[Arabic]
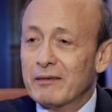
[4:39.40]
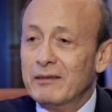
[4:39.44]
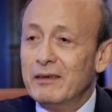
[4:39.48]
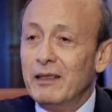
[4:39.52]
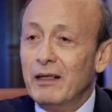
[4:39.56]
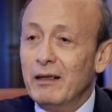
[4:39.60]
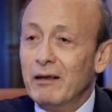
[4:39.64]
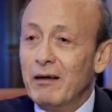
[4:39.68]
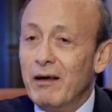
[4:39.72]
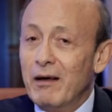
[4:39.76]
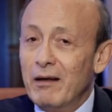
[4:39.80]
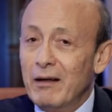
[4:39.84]

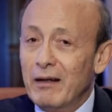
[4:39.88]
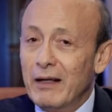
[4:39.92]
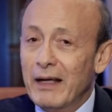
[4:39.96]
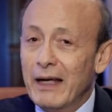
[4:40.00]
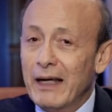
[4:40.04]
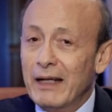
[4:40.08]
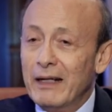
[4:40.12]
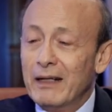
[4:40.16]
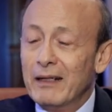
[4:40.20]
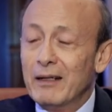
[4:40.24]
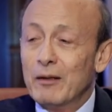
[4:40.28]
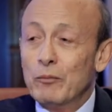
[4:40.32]
تصدير عقار
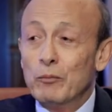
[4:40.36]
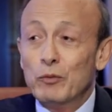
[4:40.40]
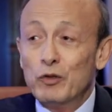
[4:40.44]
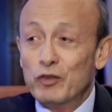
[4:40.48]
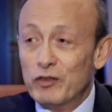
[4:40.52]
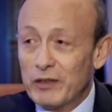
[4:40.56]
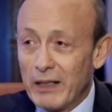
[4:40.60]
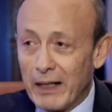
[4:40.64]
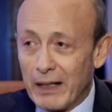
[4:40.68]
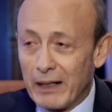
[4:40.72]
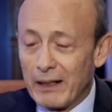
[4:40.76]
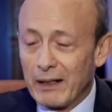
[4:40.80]
للخارج مش
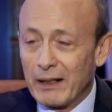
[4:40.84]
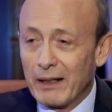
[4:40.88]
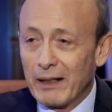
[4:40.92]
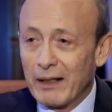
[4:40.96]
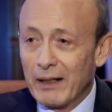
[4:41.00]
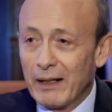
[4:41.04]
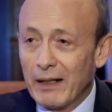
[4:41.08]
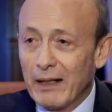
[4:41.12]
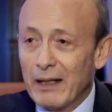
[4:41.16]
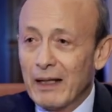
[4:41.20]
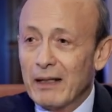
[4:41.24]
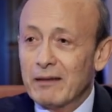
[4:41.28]
سهل
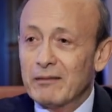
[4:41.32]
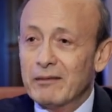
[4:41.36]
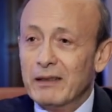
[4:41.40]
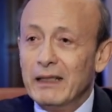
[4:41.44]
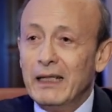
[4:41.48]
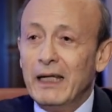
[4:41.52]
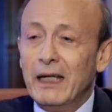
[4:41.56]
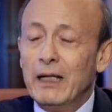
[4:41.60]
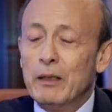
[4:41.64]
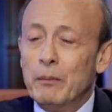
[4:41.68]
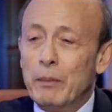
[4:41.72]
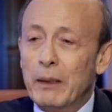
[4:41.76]

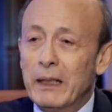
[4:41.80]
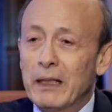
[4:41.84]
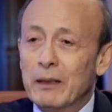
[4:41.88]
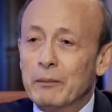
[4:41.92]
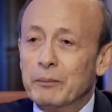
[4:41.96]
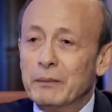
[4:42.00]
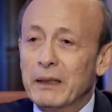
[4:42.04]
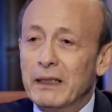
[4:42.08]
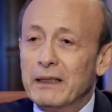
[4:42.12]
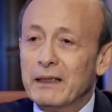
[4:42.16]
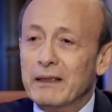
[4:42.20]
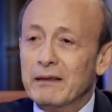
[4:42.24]
صحيح البلد
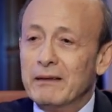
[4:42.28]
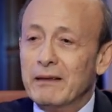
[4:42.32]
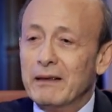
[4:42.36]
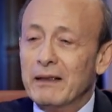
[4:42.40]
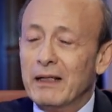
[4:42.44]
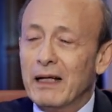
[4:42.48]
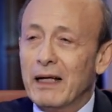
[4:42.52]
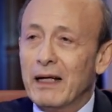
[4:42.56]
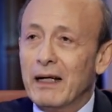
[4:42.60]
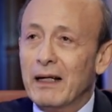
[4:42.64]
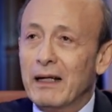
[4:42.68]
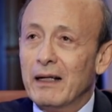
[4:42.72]
ابتدت
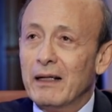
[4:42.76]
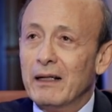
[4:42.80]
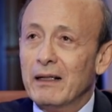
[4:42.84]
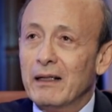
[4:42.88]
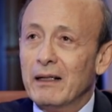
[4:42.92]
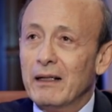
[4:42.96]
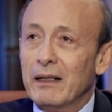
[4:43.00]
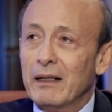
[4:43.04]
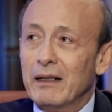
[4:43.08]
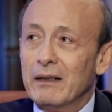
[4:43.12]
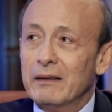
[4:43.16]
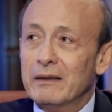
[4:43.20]
انها
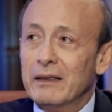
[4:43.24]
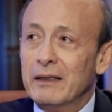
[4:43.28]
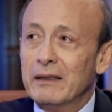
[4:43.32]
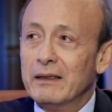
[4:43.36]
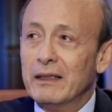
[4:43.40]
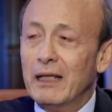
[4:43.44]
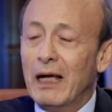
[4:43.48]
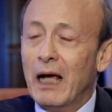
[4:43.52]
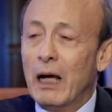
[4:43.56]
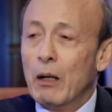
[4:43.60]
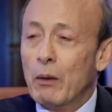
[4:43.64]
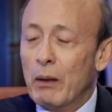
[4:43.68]

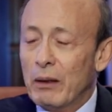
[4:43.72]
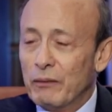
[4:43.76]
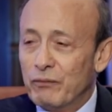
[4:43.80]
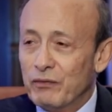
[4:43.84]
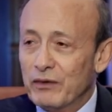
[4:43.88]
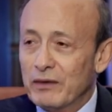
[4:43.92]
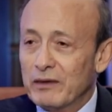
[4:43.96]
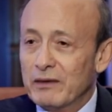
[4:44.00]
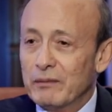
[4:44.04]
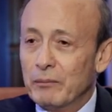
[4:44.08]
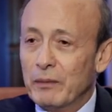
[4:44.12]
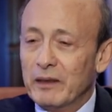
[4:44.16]
تدي
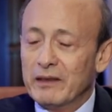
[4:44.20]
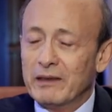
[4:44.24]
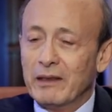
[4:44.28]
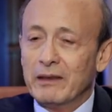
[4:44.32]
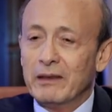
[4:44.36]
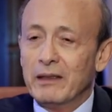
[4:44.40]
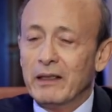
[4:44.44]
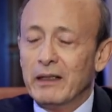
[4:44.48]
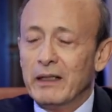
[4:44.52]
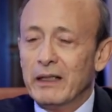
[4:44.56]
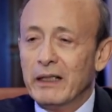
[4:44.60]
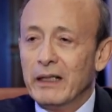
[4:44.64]
حوافز مثلا
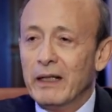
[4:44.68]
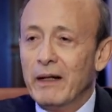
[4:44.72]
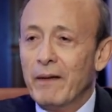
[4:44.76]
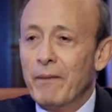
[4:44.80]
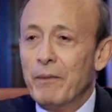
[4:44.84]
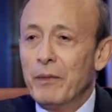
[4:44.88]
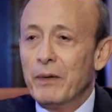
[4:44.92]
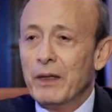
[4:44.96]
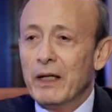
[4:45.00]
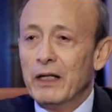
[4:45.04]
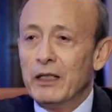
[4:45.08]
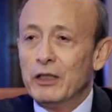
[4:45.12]
اللي
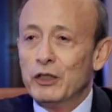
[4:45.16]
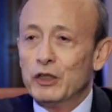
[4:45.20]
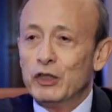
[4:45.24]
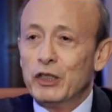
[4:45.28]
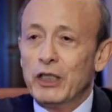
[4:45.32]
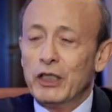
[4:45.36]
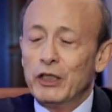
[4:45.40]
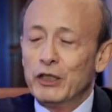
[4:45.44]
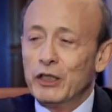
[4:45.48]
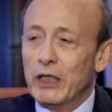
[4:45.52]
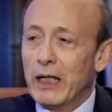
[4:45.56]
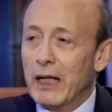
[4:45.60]
اللي
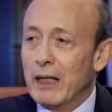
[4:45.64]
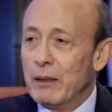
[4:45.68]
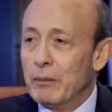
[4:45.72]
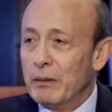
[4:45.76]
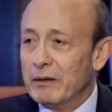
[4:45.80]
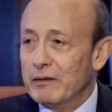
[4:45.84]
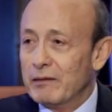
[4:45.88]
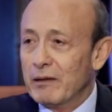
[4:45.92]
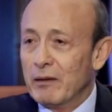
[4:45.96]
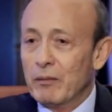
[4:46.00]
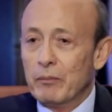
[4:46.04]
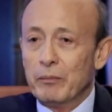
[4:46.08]
يشتري شقه
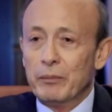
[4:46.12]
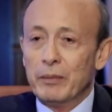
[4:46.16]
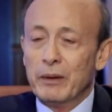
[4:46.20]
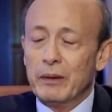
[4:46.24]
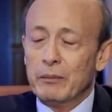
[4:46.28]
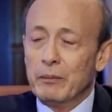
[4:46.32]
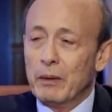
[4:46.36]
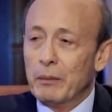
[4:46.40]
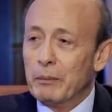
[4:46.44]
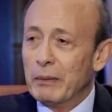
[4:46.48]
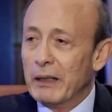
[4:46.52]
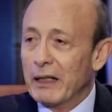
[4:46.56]
مثلا
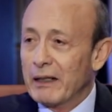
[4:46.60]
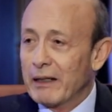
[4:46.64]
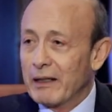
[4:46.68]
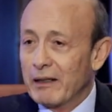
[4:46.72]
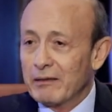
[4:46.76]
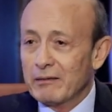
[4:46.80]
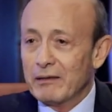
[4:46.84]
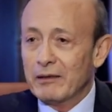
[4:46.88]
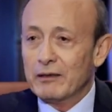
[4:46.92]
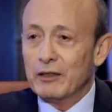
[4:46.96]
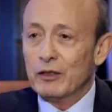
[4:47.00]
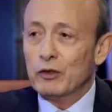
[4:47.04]
بمبلغ كذا